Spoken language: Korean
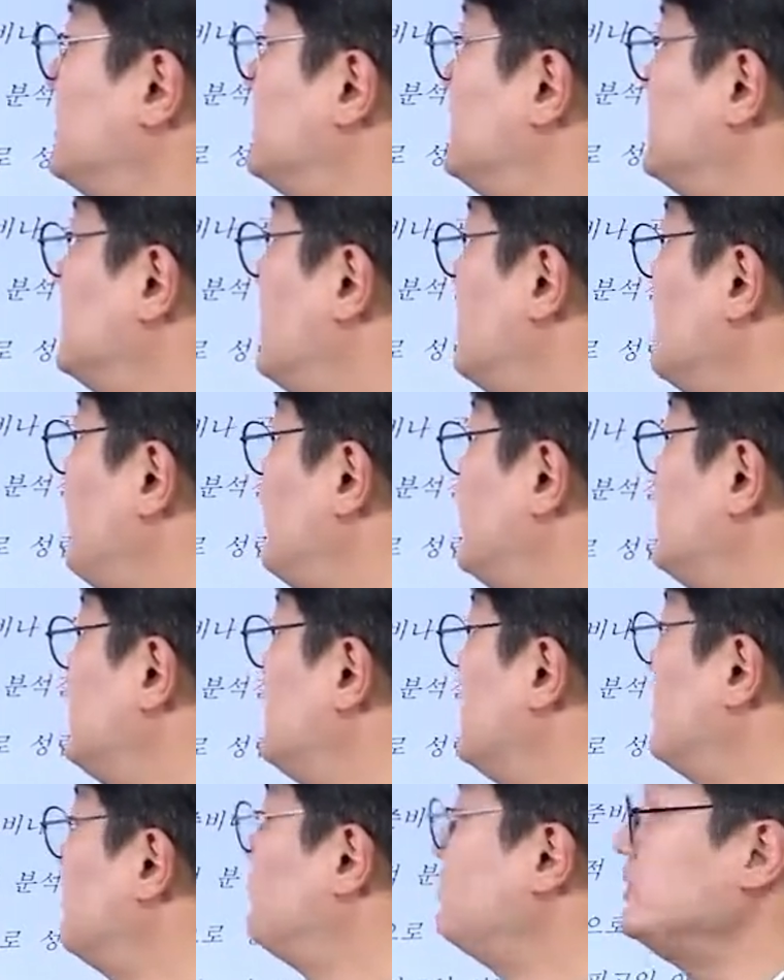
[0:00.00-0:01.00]
성립의
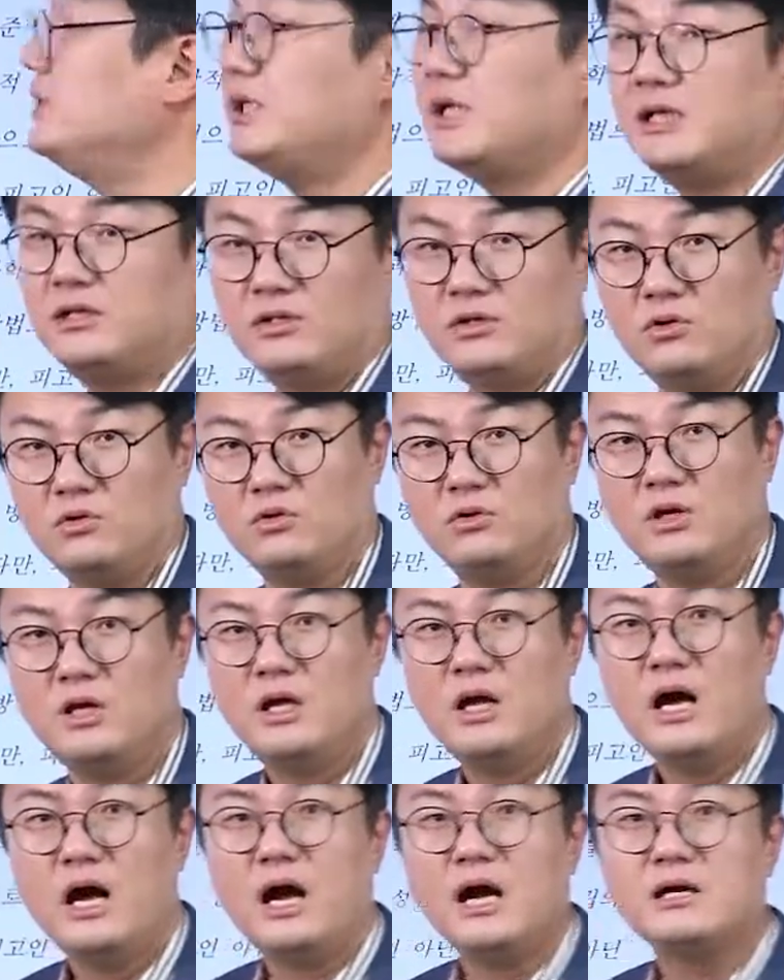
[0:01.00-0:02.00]
진정을 부인하는 경우
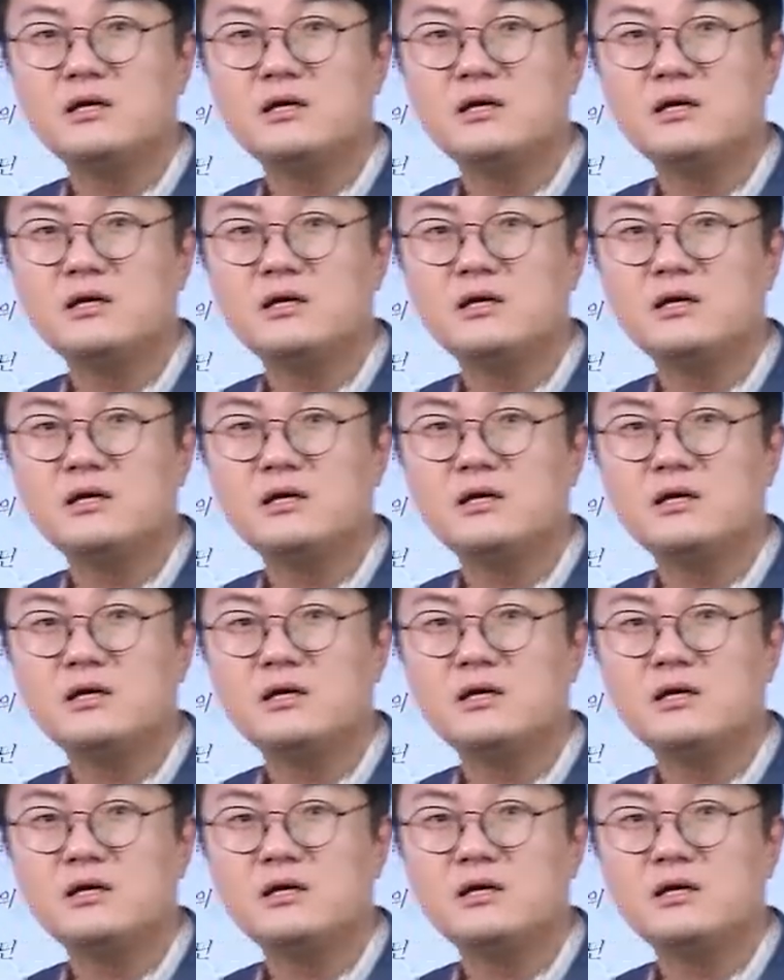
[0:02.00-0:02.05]
아